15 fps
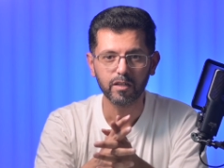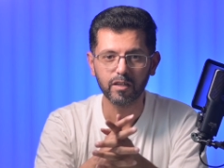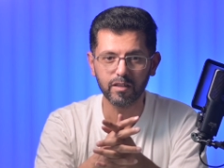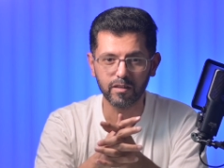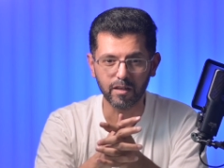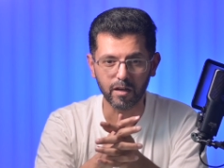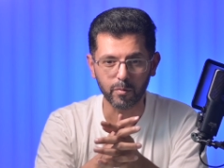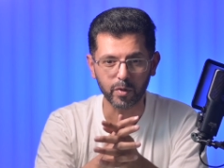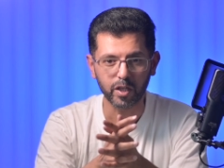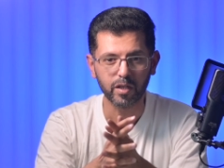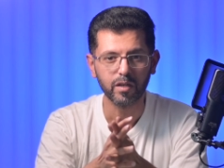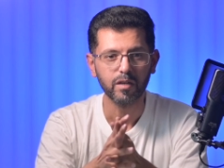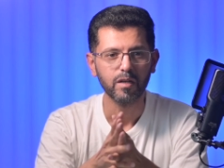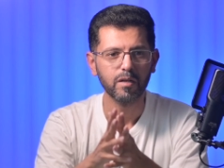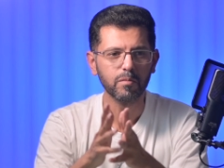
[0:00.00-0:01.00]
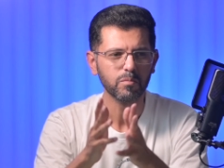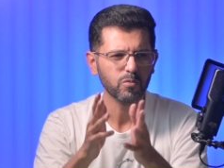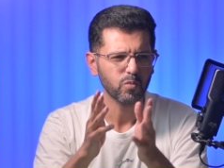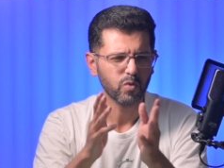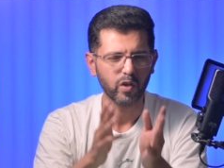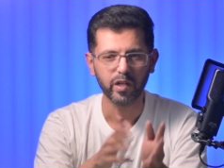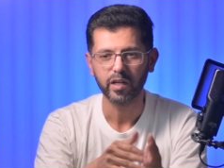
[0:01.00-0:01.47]
قدامك
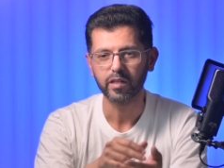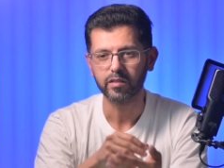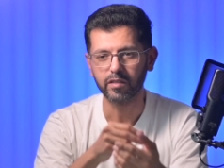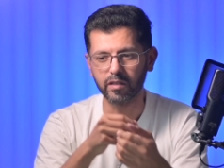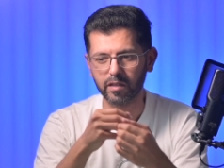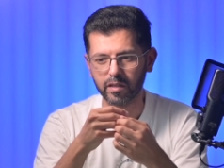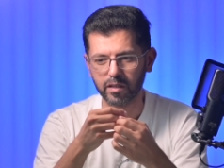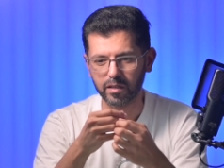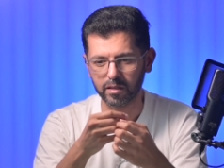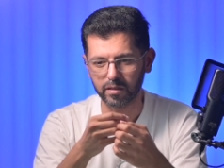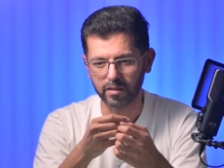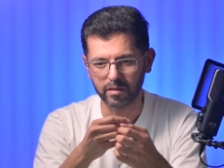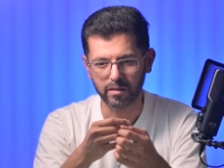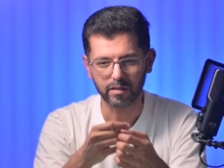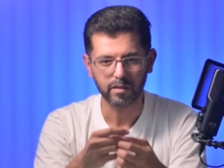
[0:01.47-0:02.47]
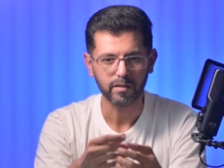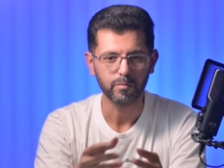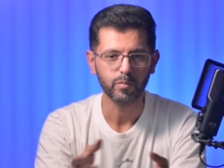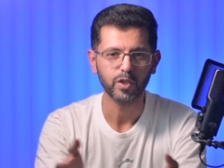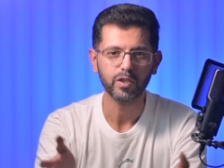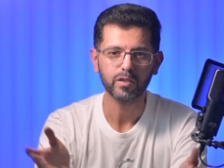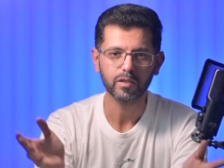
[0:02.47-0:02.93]
ولدك
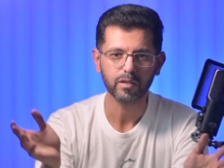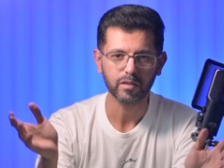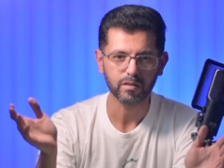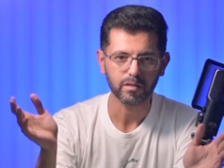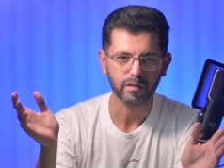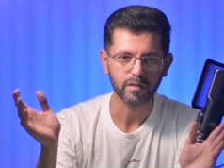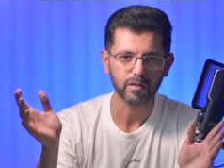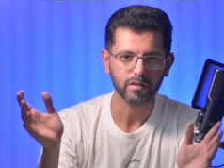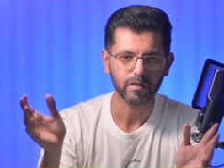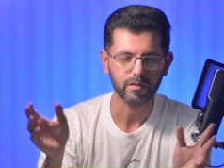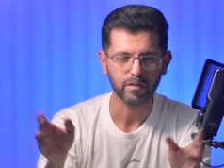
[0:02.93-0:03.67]
بنتك